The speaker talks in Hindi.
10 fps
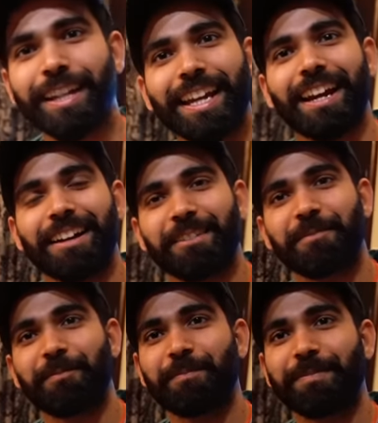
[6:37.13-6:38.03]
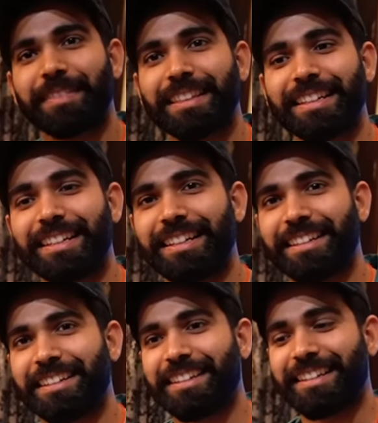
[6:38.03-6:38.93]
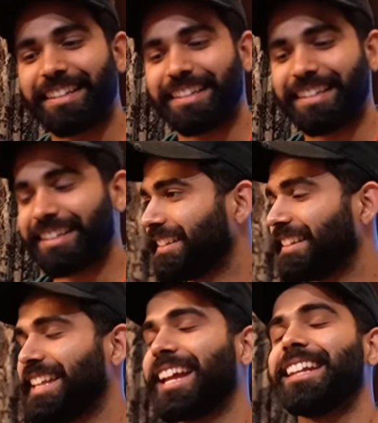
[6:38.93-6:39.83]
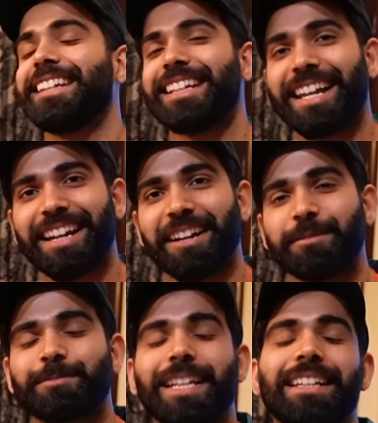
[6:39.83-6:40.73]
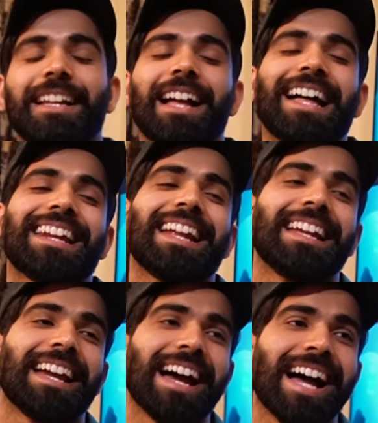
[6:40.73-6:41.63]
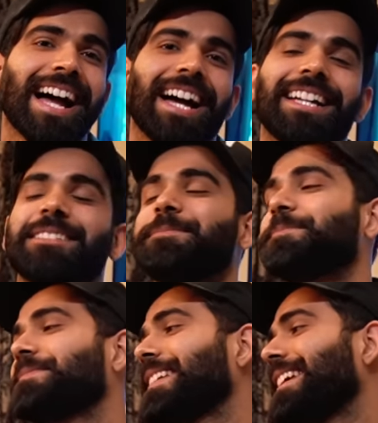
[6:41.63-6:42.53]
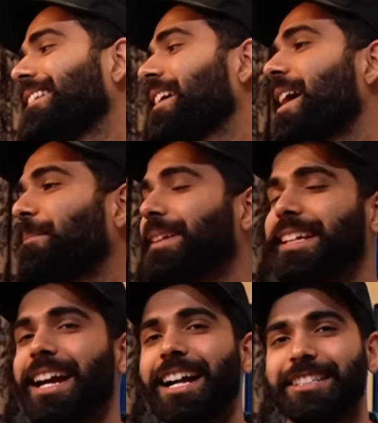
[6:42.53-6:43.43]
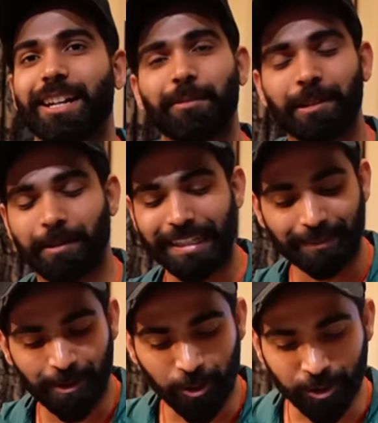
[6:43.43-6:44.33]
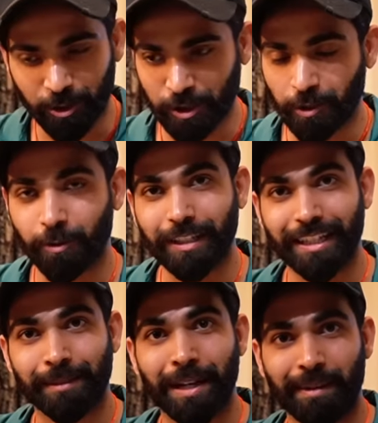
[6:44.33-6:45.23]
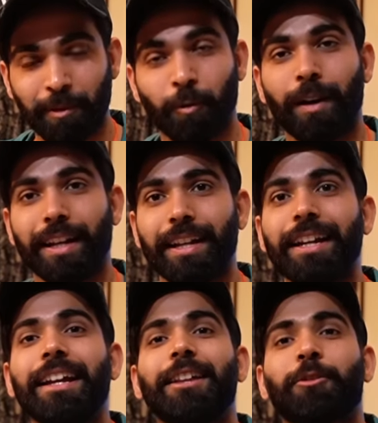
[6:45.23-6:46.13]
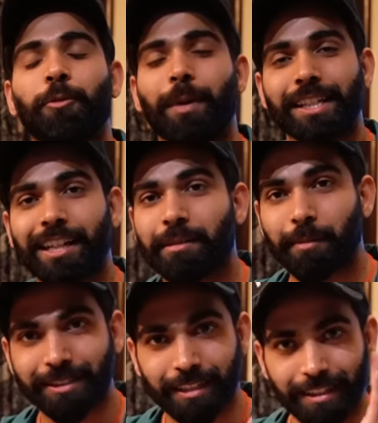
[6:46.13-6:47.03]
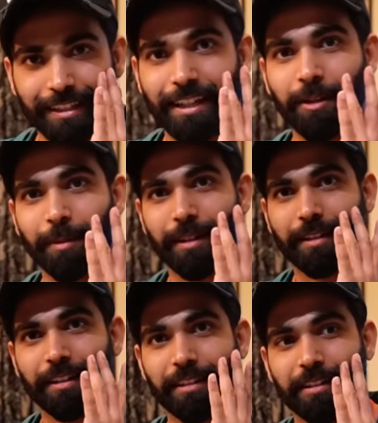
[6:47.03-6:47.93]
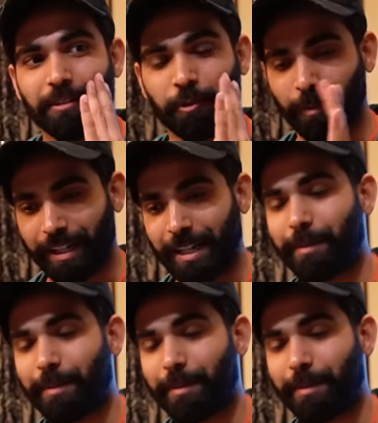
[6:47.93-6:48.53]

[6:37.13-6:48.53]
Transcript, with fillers: क्या हजार का लाया था और इसे तू लेके जा रहा है लेके नहीं जा रहा भी नहीं और अरे यार हाँ, बता अभी आज शाम की बात है मैं ऑस्कर ऑस्ट्रेलिया को जा रहा था बाइक पे घुमाने तो बाइक चलाते में मच्छर जाते हैं आँख में अच्छा तो मैंने ये